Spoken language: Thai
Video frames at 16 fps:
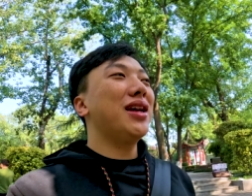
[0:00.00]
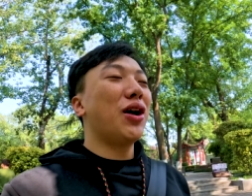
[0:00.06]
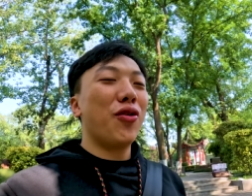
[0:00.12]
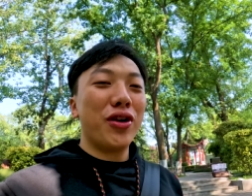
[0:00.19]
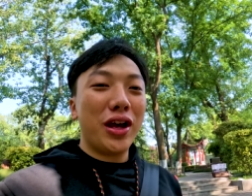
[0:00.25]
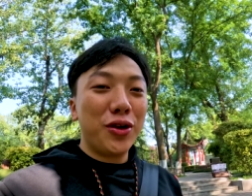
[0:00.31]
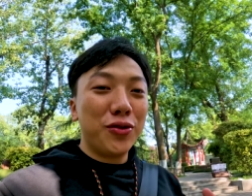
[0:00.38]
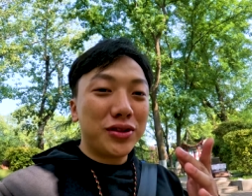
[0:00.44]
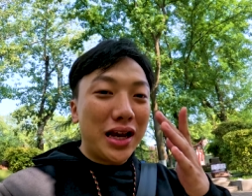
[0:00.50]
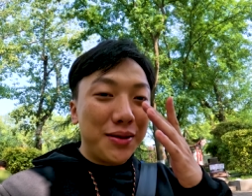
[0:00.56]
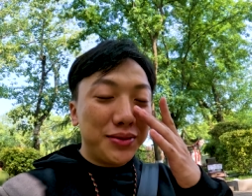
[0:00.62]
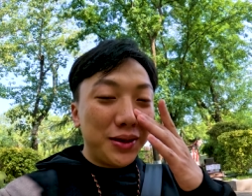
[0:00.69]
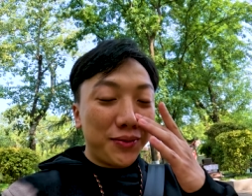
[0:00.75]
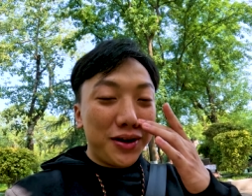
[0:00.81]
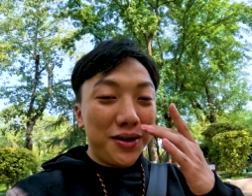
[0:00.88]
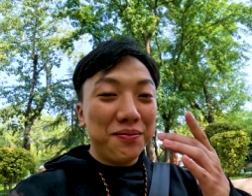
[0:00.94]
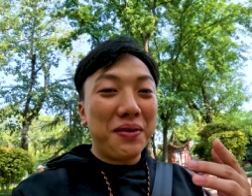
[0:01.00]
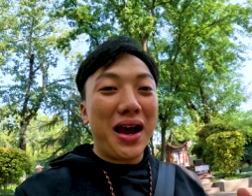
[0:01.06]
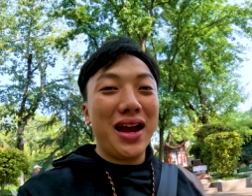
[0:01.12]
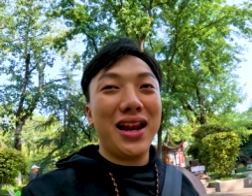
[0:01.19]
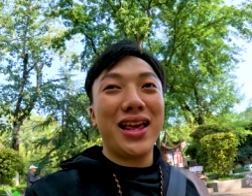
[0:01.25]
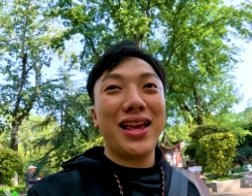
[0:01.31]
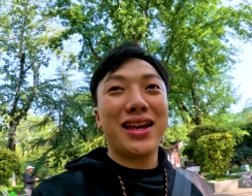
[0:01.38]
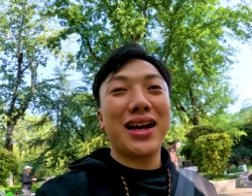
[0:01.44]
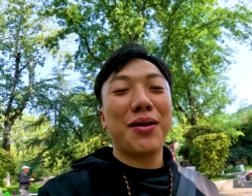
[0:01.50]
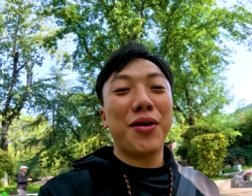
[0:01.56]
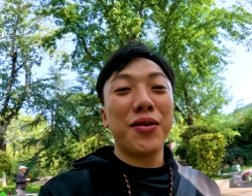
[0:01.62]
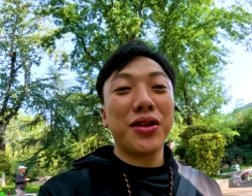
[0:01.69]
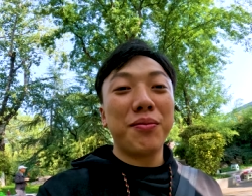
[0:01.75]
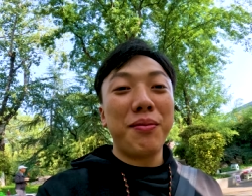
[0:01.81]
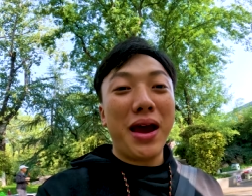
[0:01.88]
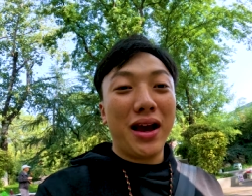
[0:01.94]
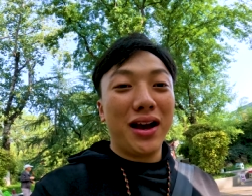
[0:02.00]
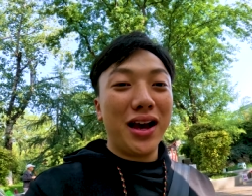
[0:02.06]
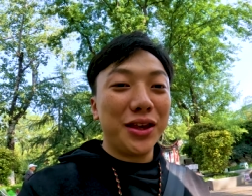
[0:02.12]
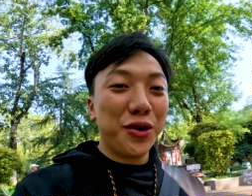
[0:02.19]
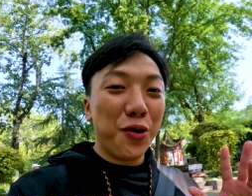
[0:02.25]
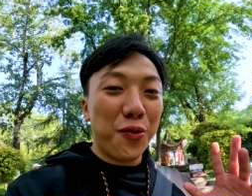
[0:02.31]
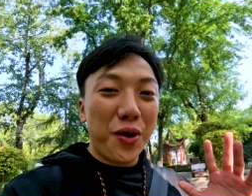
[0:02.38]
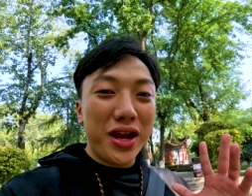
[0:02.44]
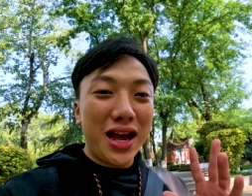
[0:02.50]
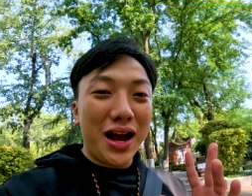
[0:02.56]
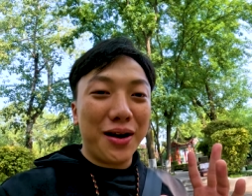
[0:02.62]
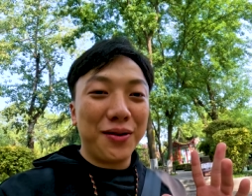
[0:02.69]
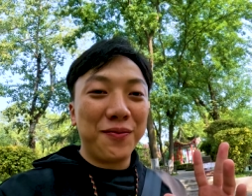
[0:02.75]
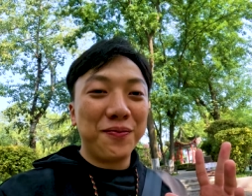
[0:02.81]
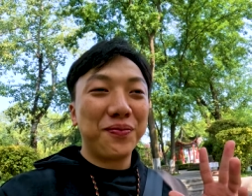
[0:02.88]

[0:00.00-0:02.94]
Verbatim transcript: คนอายุ 30 ขึ้นไปอะไรอย่างเงี้ยครับเขาจะแบ่งอายุไว้อย่าง